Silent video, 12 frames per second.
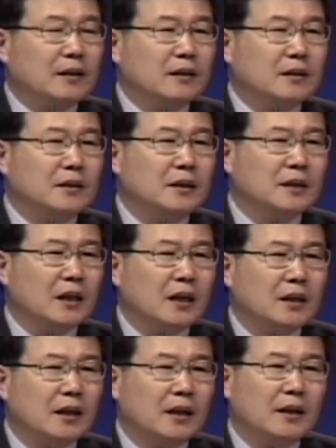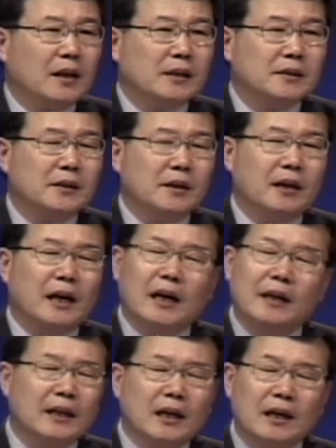그때 제가 깨달았어요.
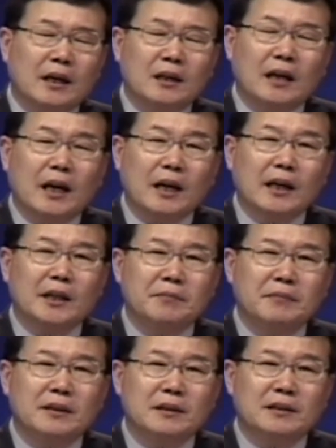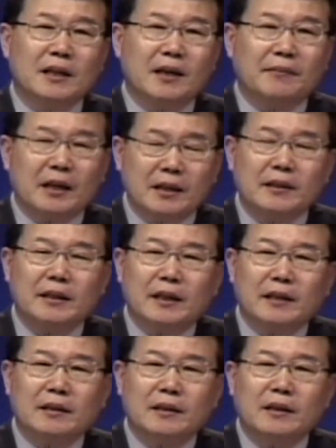아, 내가 하나님 믿는 사람이
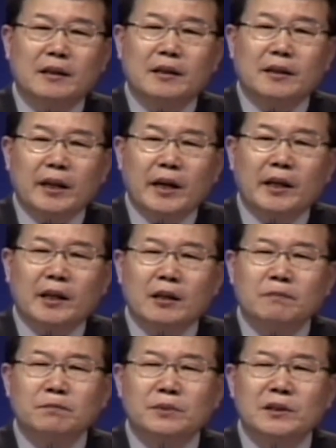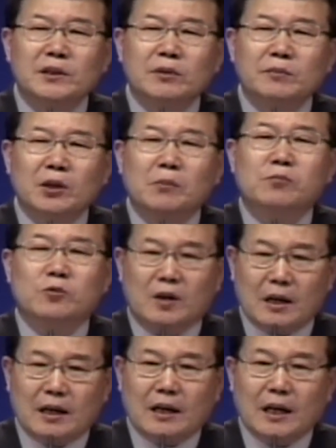아니다. 내게 믿음이
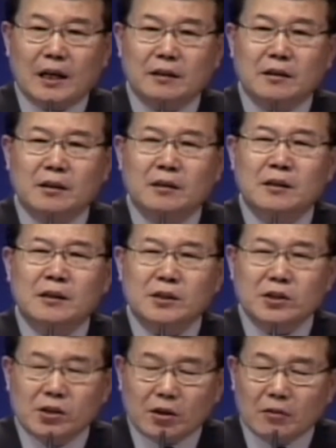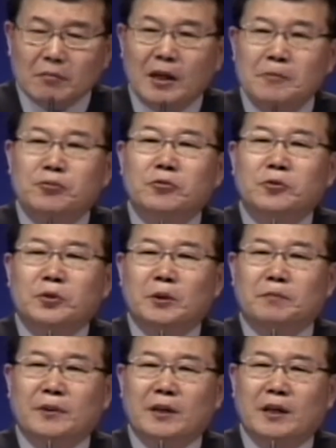없구나 하는 걸 정말
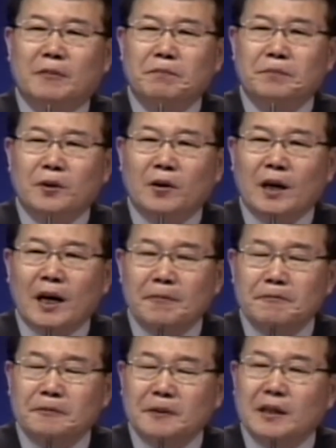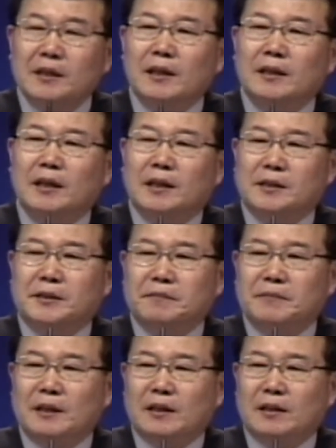부끄럽게 뼈가 아프게
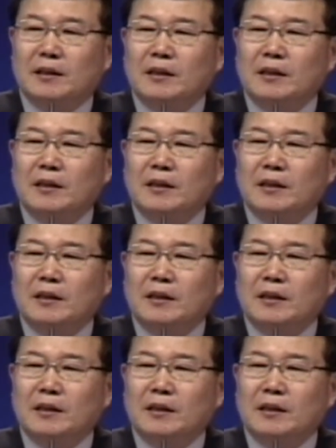깨달았습니다.